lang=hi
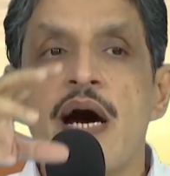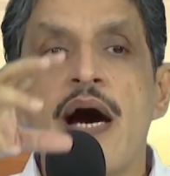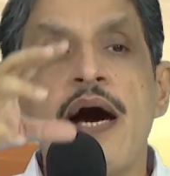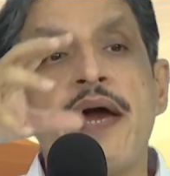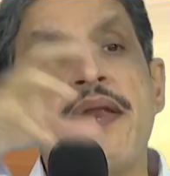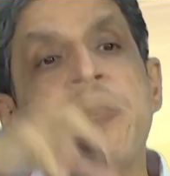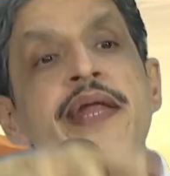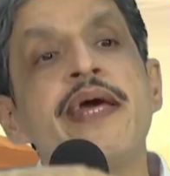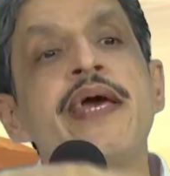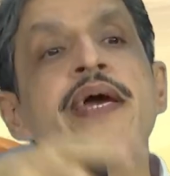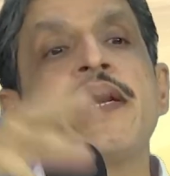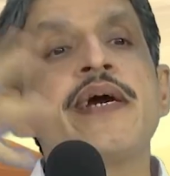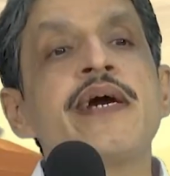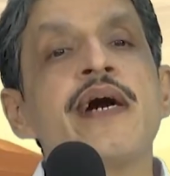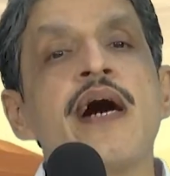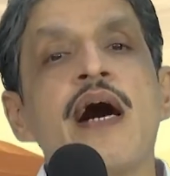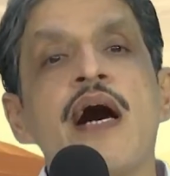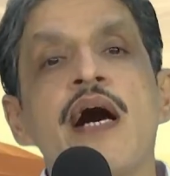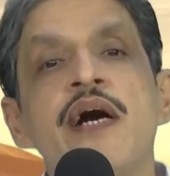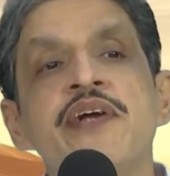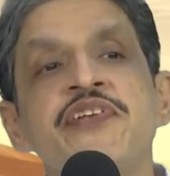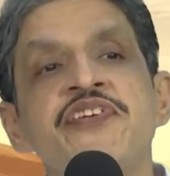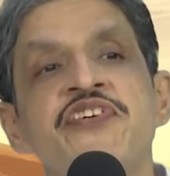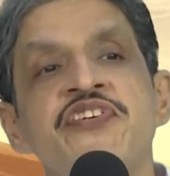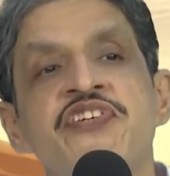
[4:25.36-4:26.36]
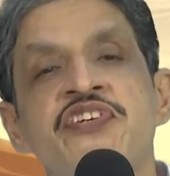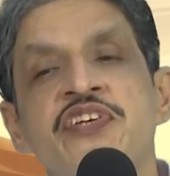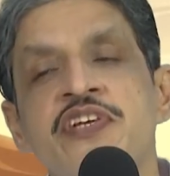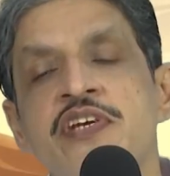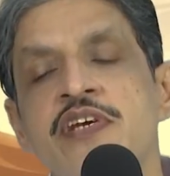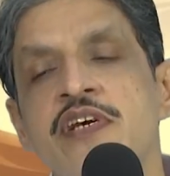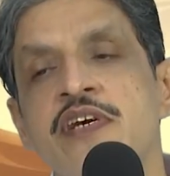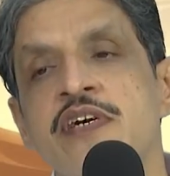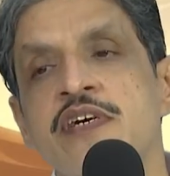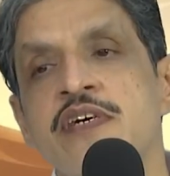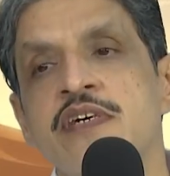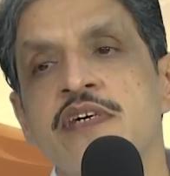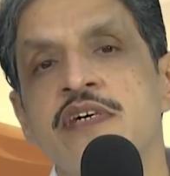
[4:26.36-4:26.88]
अनेक अंश
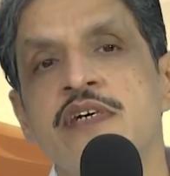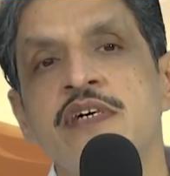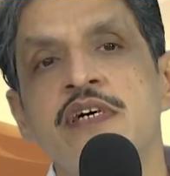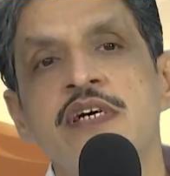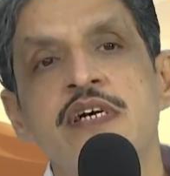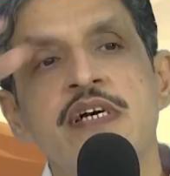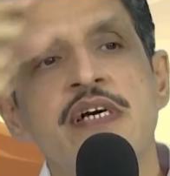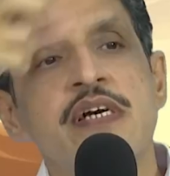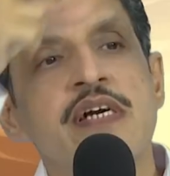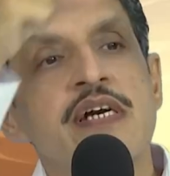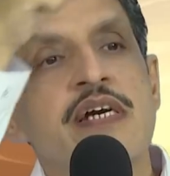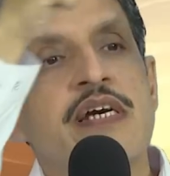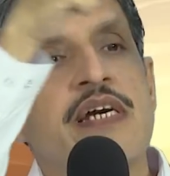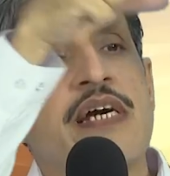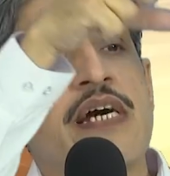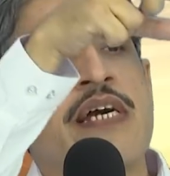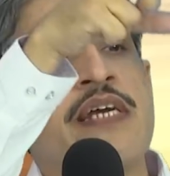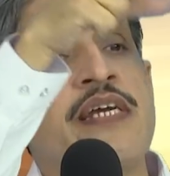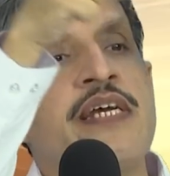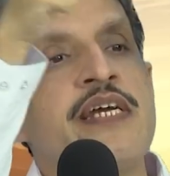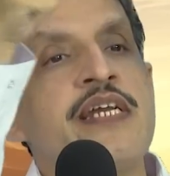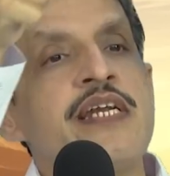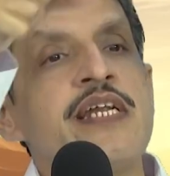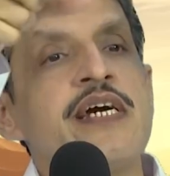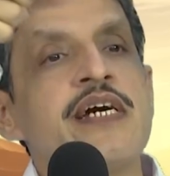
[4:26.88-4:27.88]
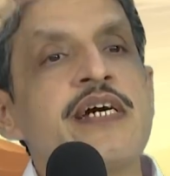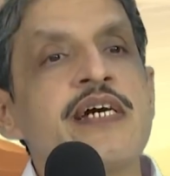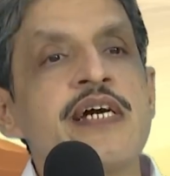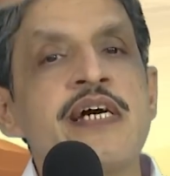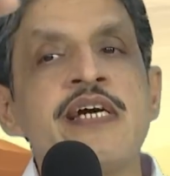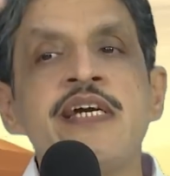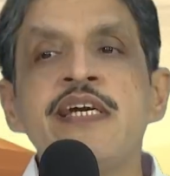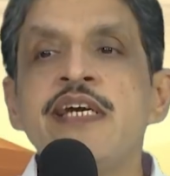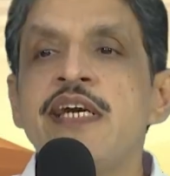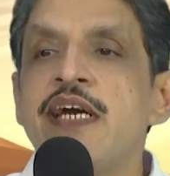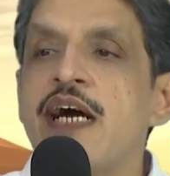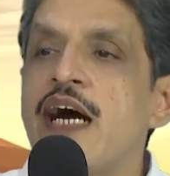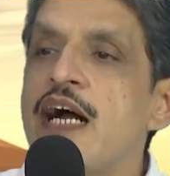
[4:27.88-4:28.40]
कहीं ना
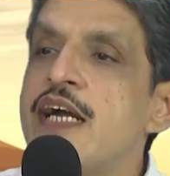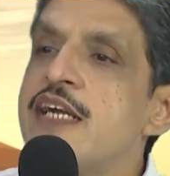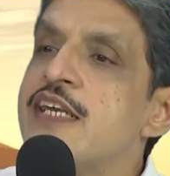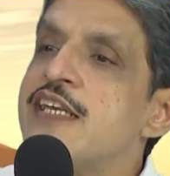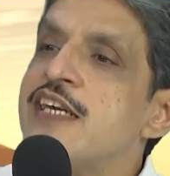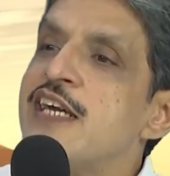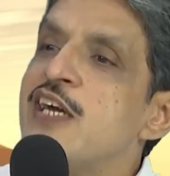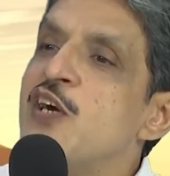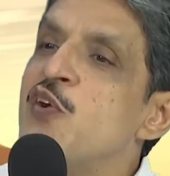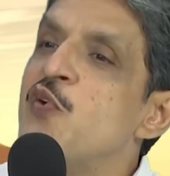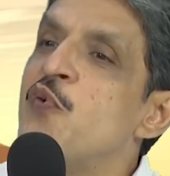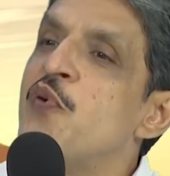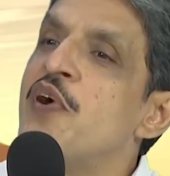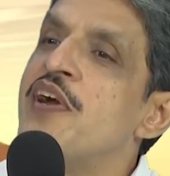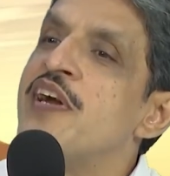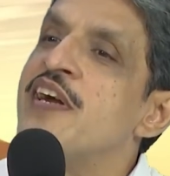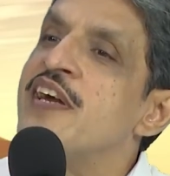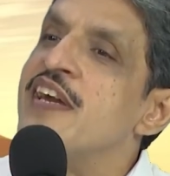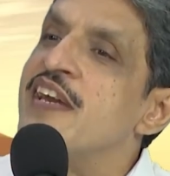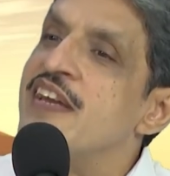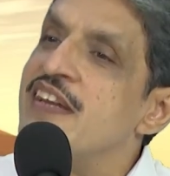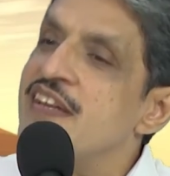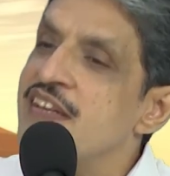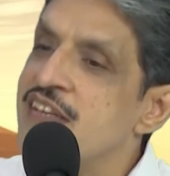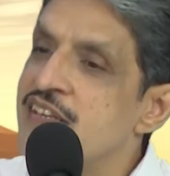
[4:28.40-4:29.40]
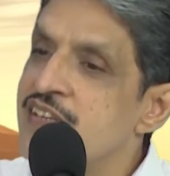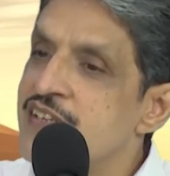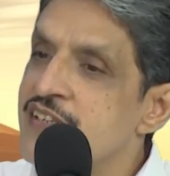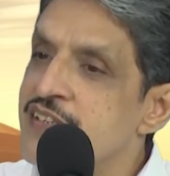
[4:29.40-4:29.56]
कहीं अटके हुए हैं